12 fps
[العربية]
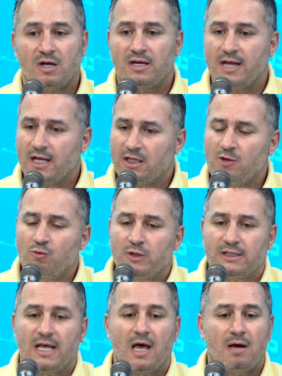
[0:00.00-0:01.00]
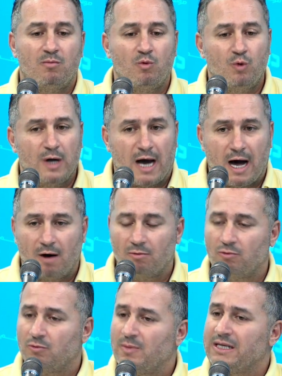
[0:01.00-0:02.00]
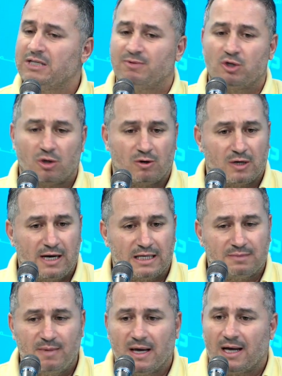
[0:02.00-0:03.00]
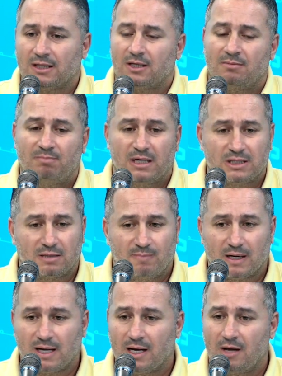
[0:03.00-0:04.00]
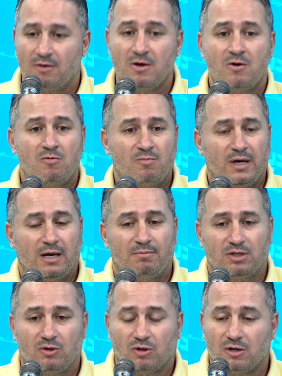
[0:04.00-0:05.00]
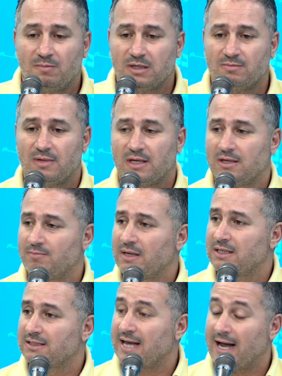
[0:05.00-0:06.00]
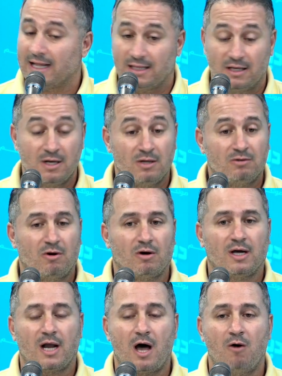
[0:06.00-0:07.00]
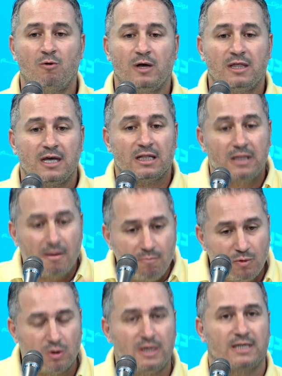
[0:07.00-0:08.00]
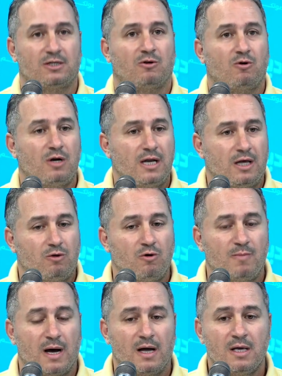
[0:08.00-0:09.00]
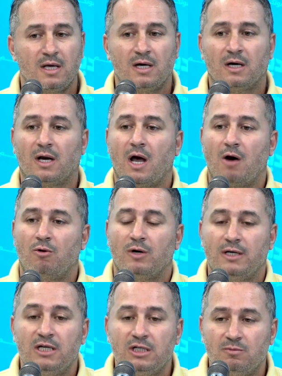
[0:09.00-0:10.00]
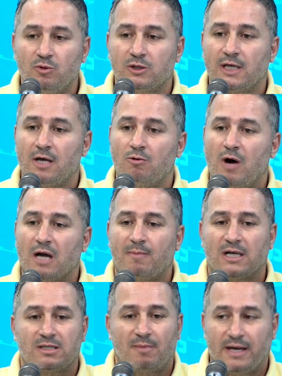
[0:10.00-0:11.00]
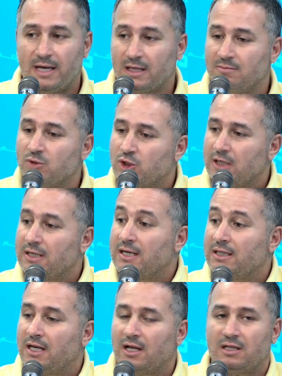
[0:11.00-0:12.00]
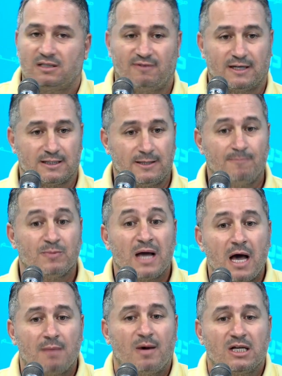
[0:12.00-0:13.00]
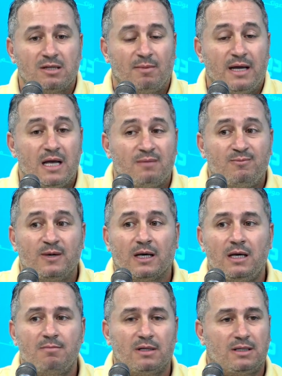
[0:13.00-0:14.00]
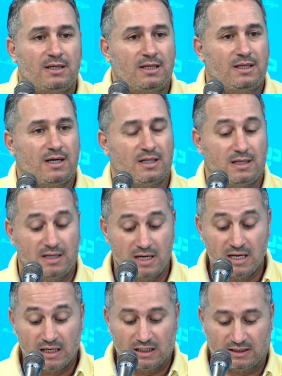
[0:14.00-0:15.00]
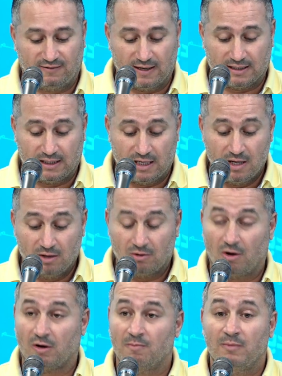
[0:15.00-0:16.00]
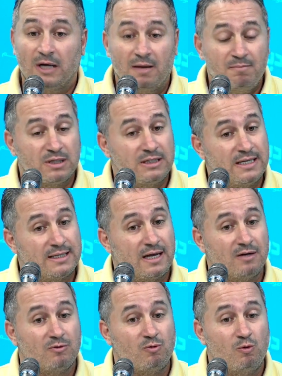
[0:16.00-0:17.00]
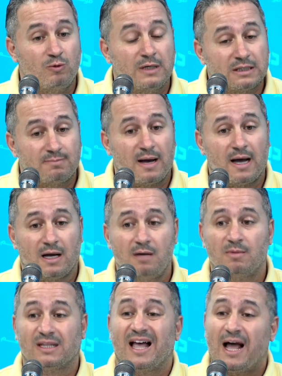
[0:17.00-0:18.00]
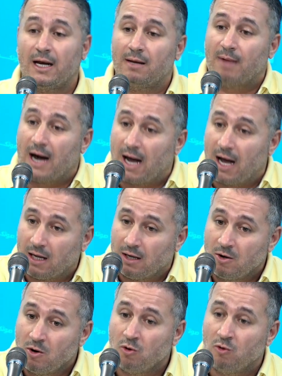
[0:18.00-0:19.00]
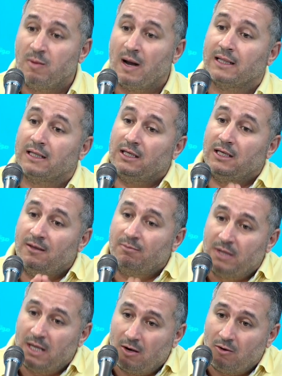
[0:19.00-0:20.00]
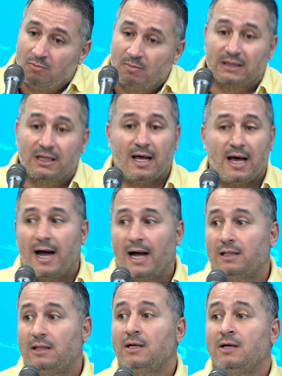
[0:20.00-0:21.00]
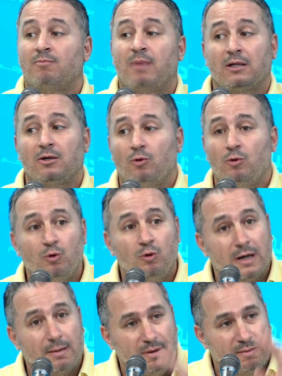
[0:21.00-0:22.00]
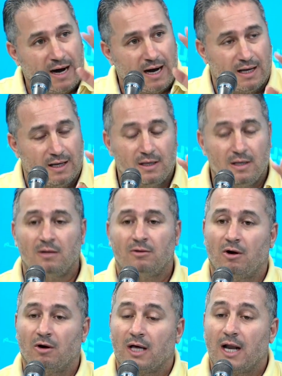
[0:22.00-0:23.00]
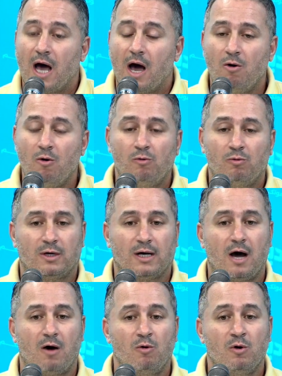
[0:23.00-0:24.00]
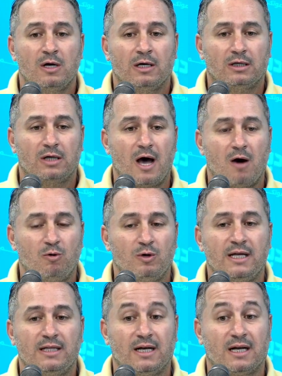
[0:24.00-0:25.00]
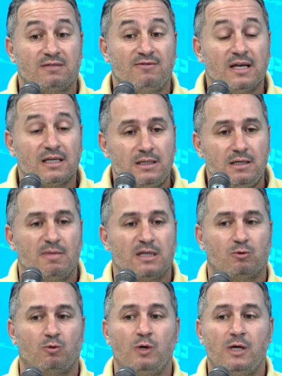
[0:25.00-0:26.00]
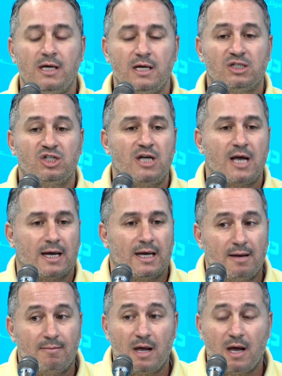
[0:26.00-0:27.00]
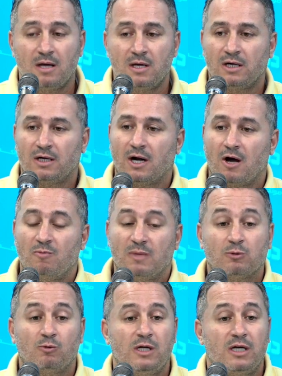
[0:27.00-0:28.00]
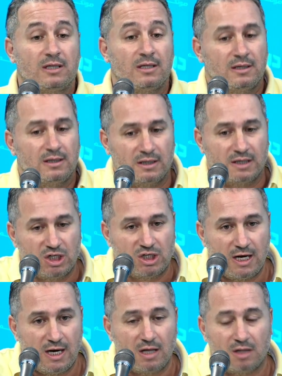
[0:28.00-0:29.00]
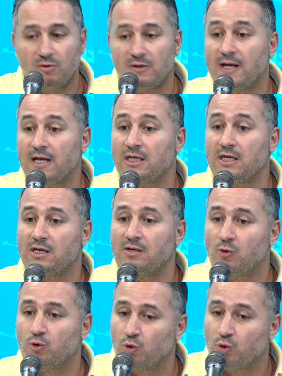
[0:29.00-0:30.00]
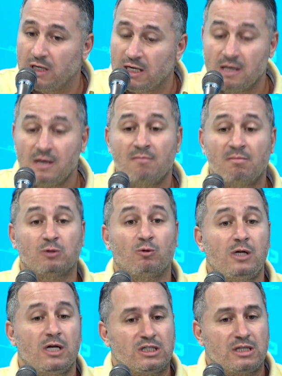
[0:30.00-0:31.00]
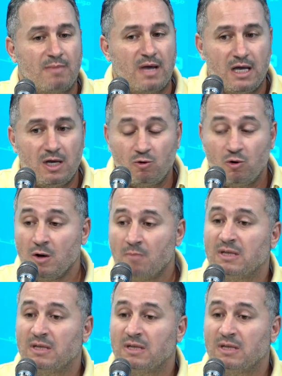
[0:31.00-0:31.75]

النادي ويساهموا ويعاونوا مانيش باش نذكر الاسماء خاطرهم برشا تبارك الله وما نحبش نذكر باش ما, ننسى حد دونك راهو اذا يتلموا الناس الكل هذوما راهو نجموا يسيروا اربع جمعيات مش كان النادي الرياضي الصفاقسي اربع جمعيات بقيمه النادي الرياضي الصفاقسي دونك ما نحبش زاد نكون نسمع كلمه احنا معاك ومن بعد كي يبداو ما تلقى حد بعد يقولوا ربي معاك دونك راهو راهو راهو النادي الصفاقسي مسؤوليه جهه كامله راهو مسؤوليه رجالات النادي الموجودين مسؤولية جماهيره